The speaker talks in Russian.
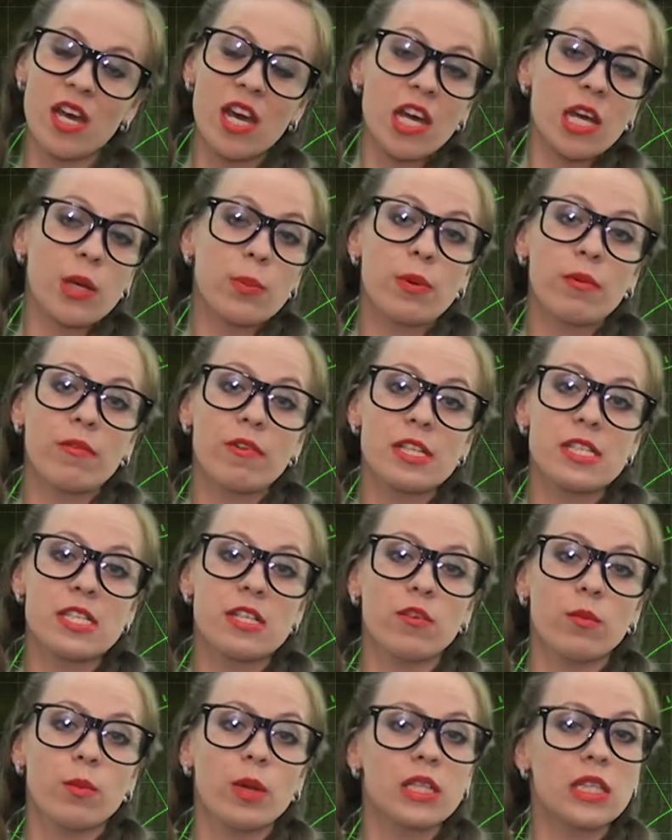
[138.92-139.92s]
И по
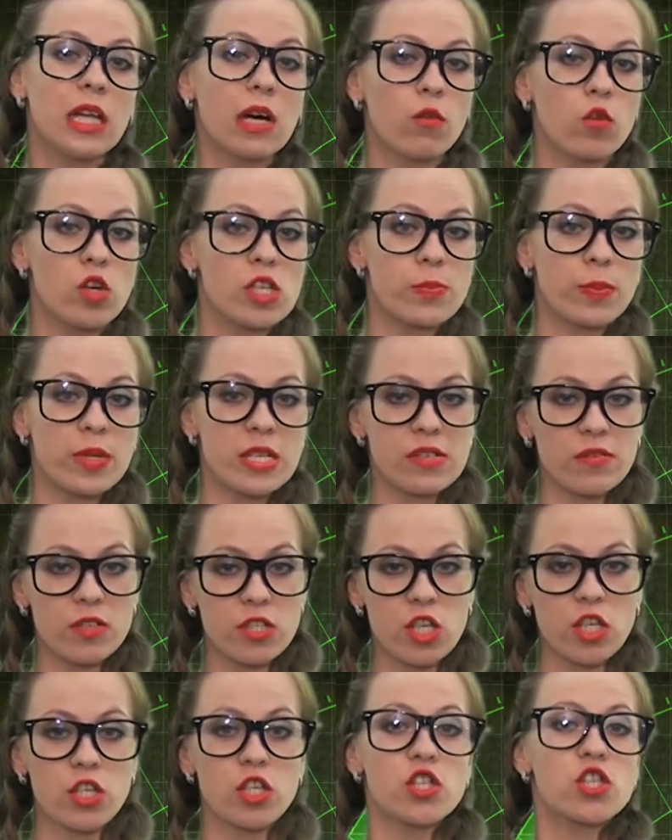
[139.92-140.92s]
мотивам одного из
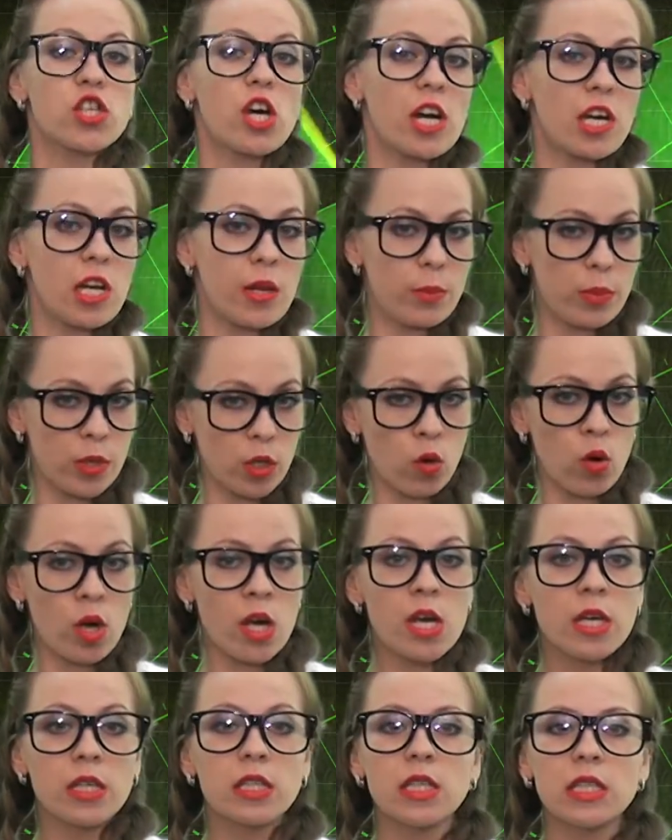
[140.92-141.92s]
произведений Шарля Перо
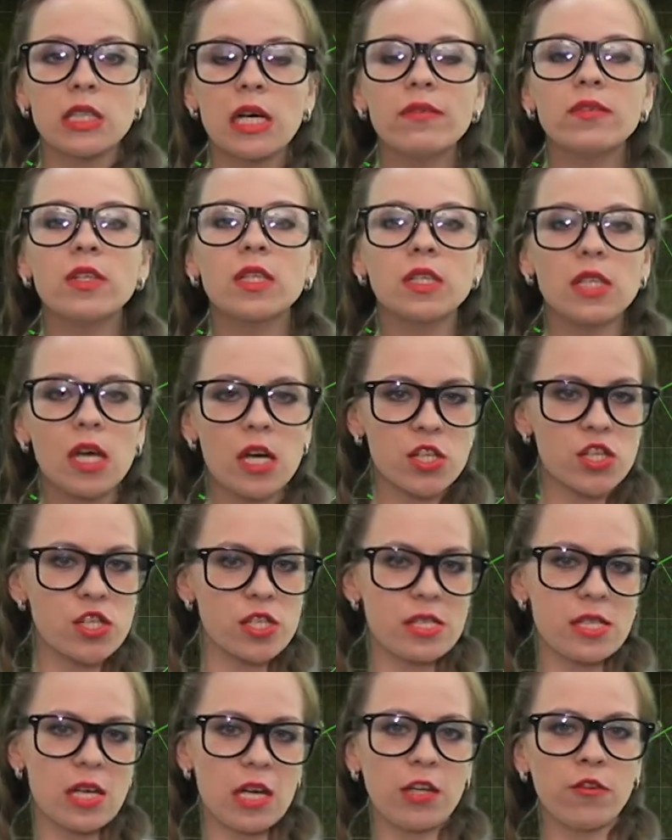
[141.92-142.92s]
недавно также
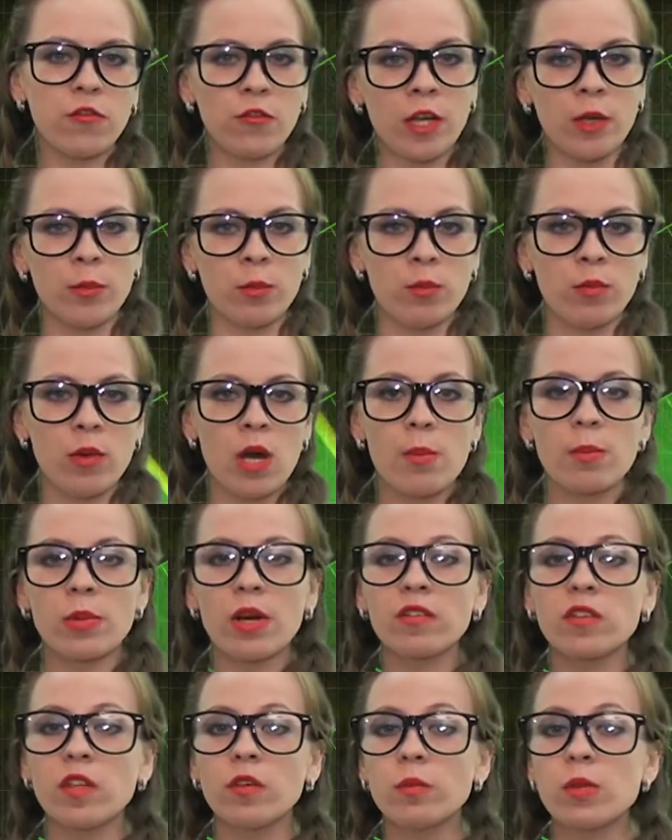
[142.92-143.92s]
сняли фильм.
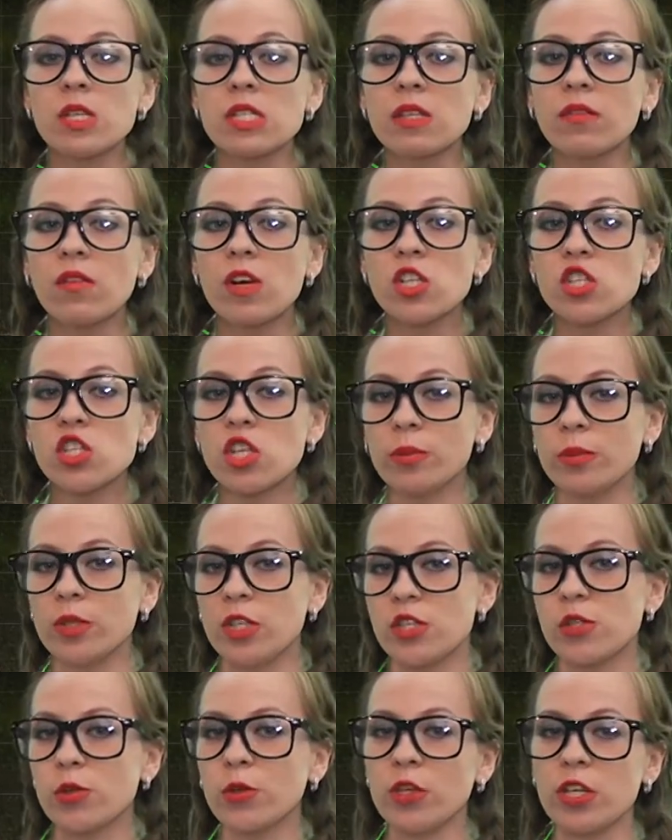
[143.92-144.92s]
Правда, вместо волшебной
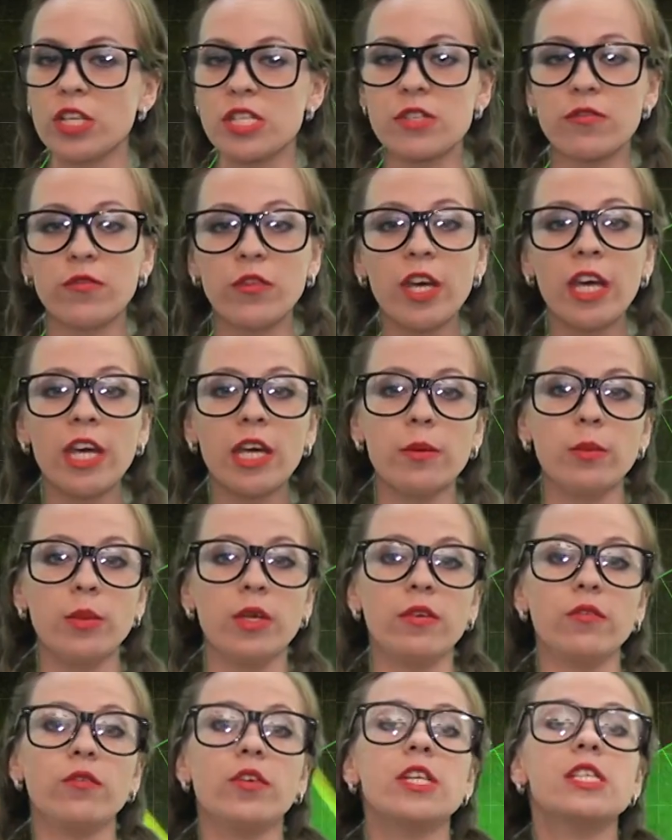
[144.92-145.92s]
истории с
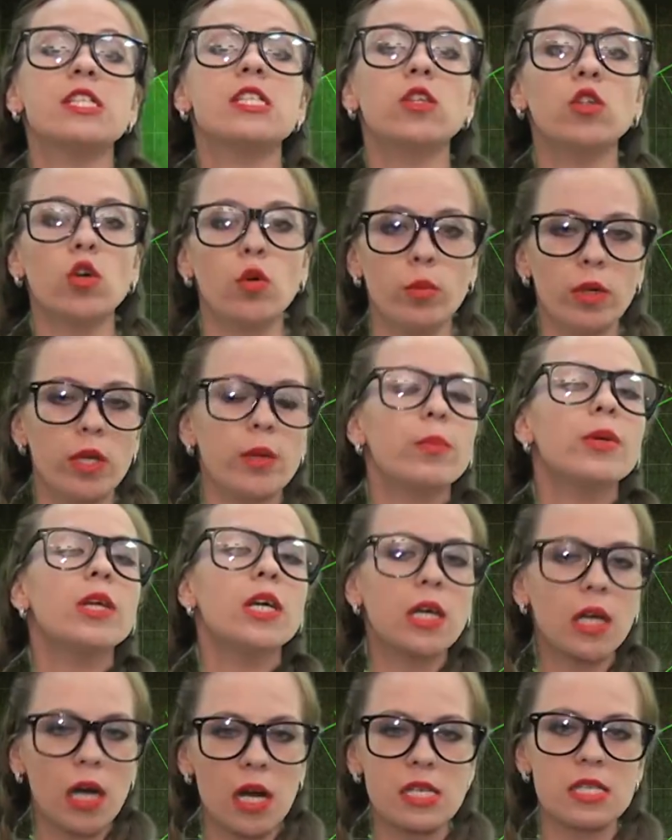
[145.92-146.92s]
феями, вертином и
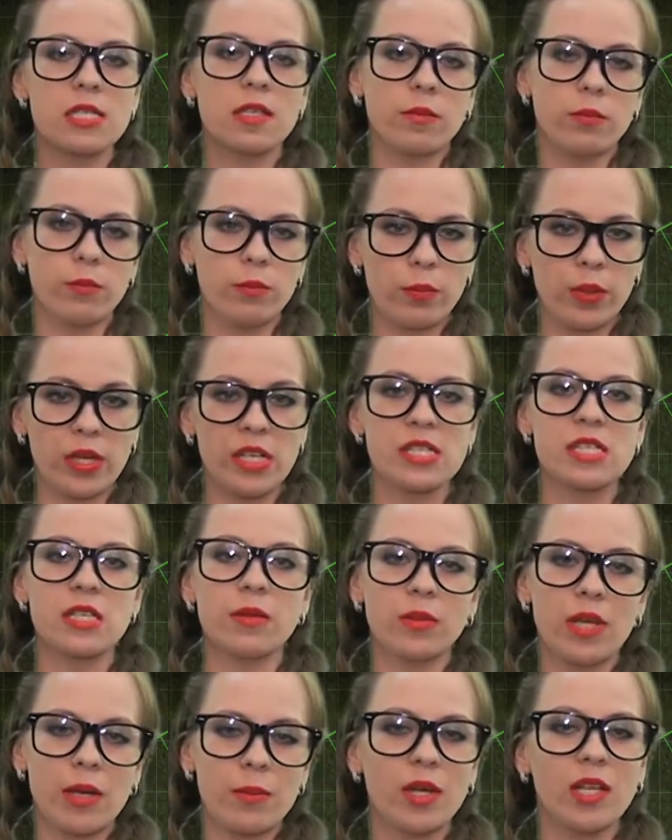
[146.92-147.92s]
прекрасным принцем
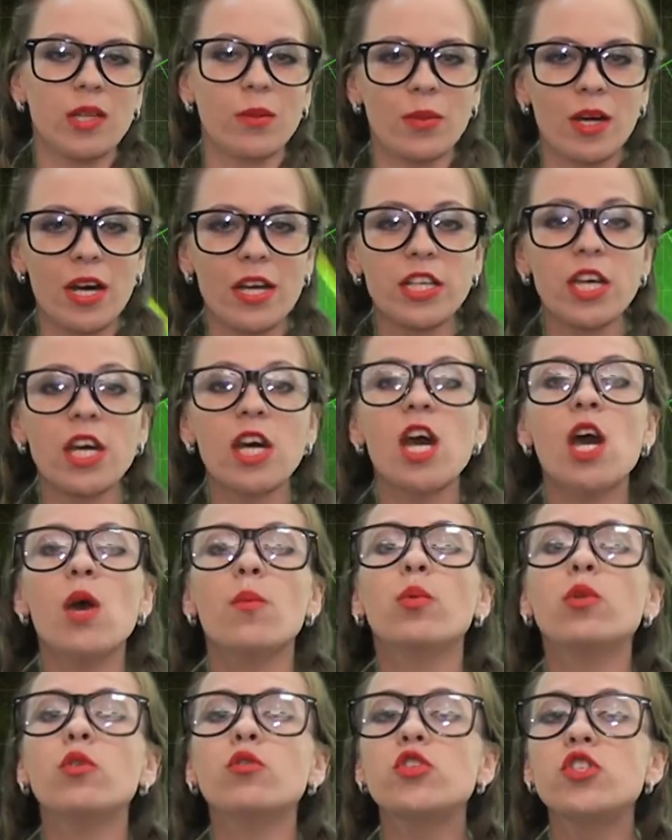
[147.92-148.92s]
на белом коне
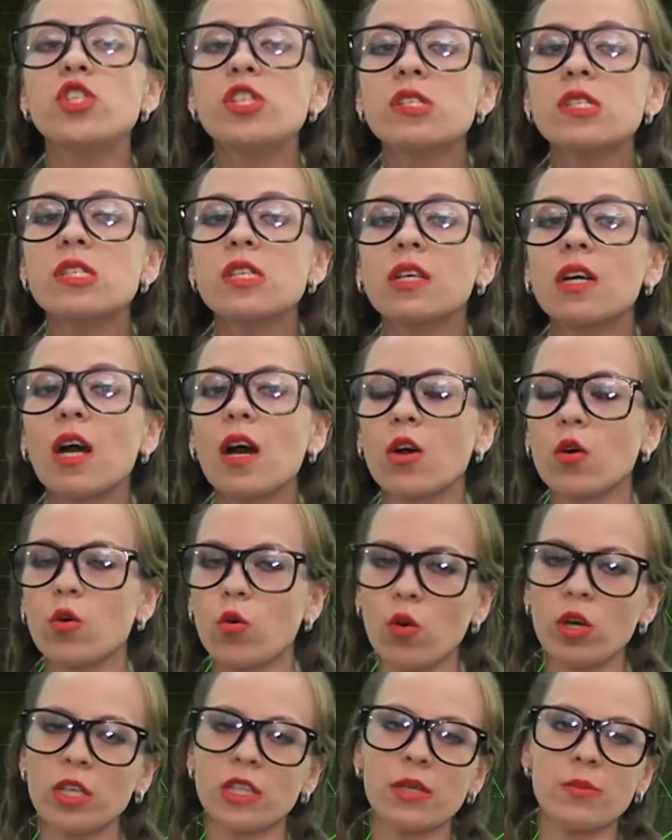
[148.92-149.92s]
получился
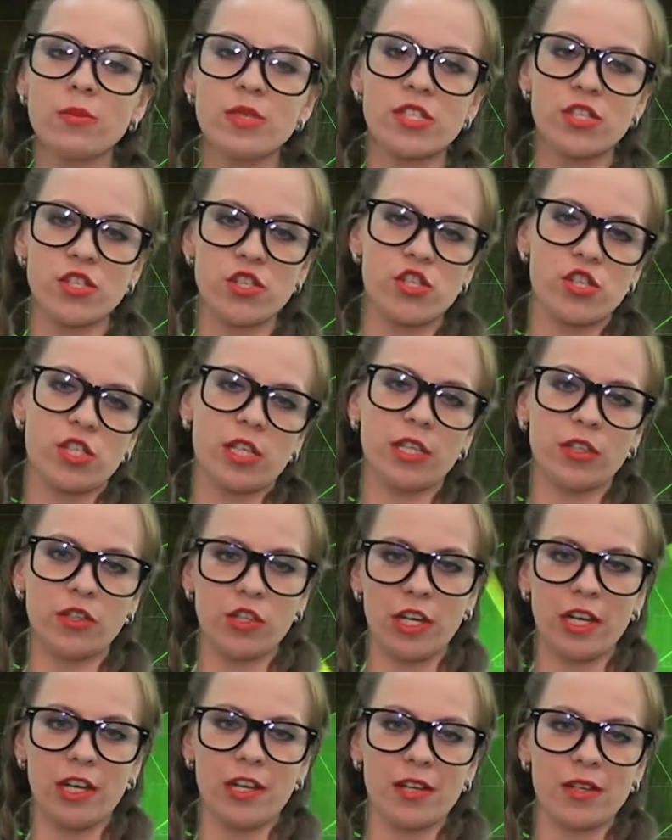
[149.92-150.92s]
какой-то мистический
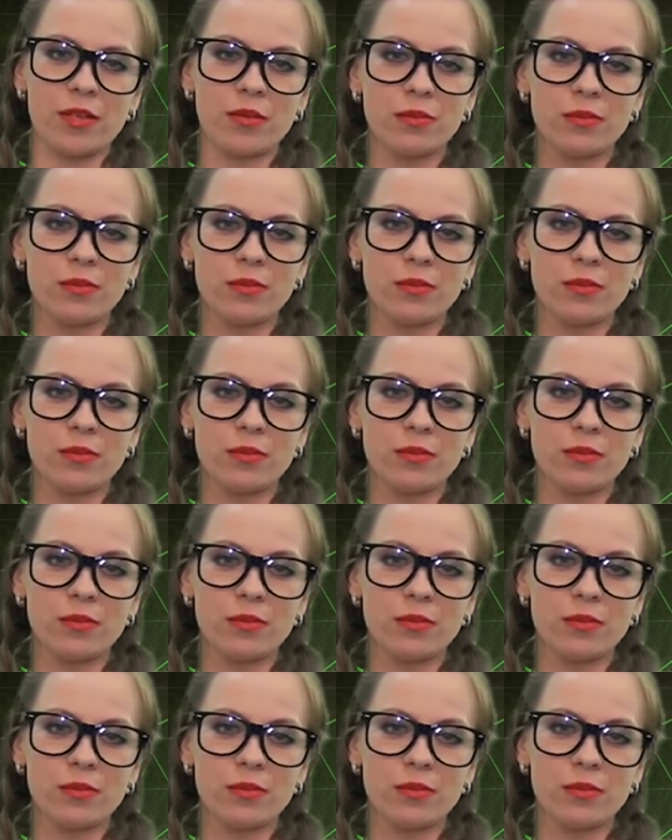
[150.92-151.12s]
триллер –